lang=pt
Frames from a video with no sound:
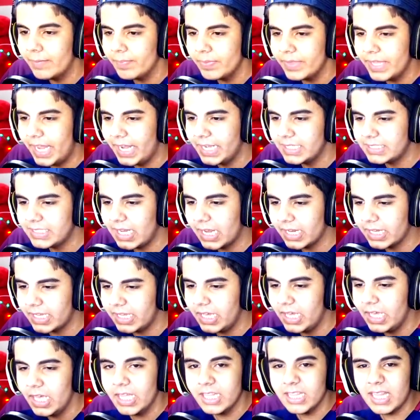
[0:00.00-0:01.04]
E a gente tá
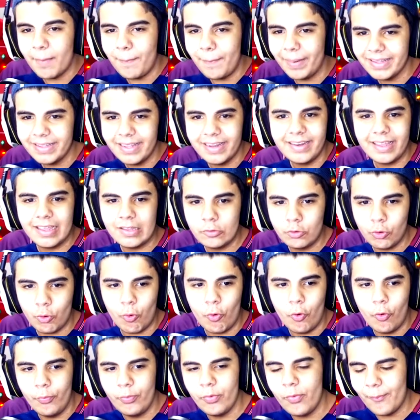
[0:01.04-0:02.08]
aqui na padaria do
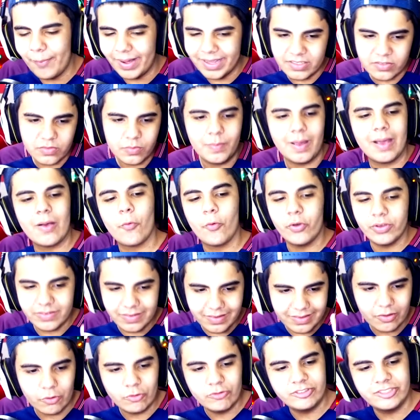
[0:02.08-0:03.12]
Rubio. Mas uma coisa
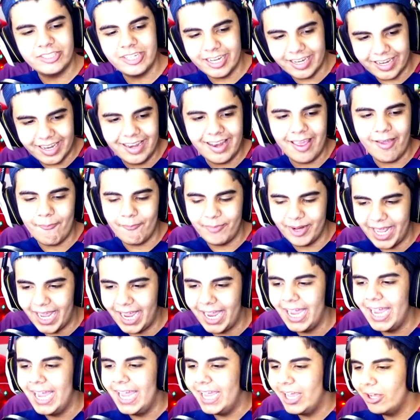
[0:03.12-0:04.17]
que eu tinha que lembrar
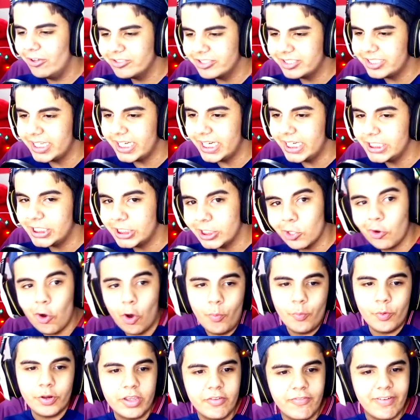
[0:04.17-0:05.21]
é o seguinte:
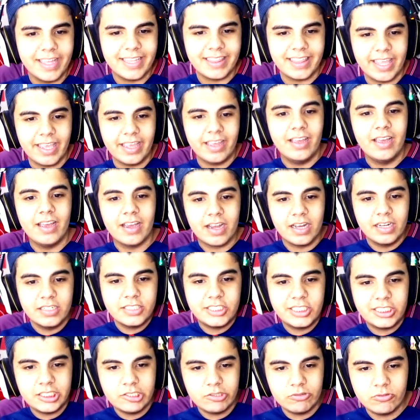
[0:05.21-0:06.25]
como que vai ter
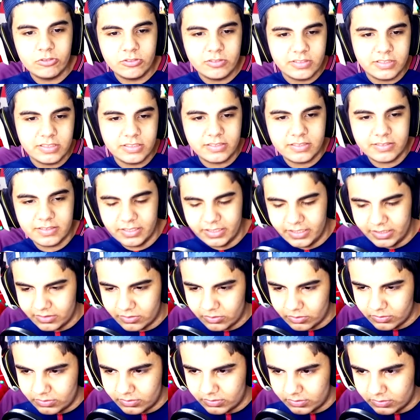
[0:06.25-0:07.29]
cantinho dos
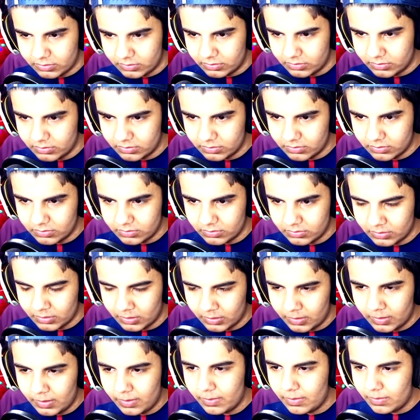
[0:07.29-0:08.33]
inscritos
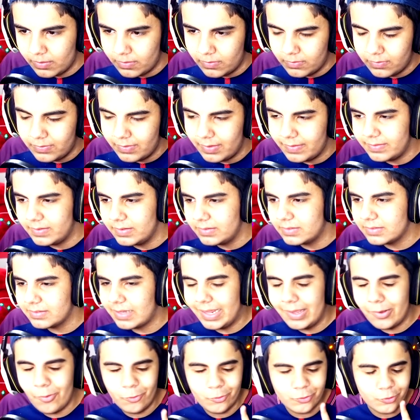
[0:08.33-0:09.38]
se a gente tá
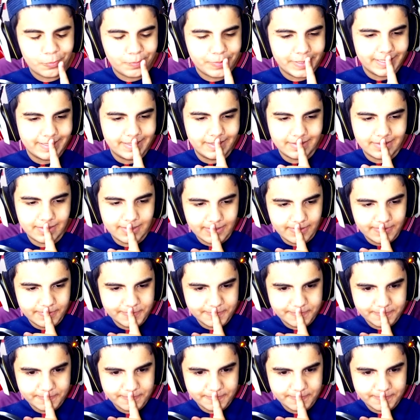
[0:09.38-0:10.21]
em outro planeta?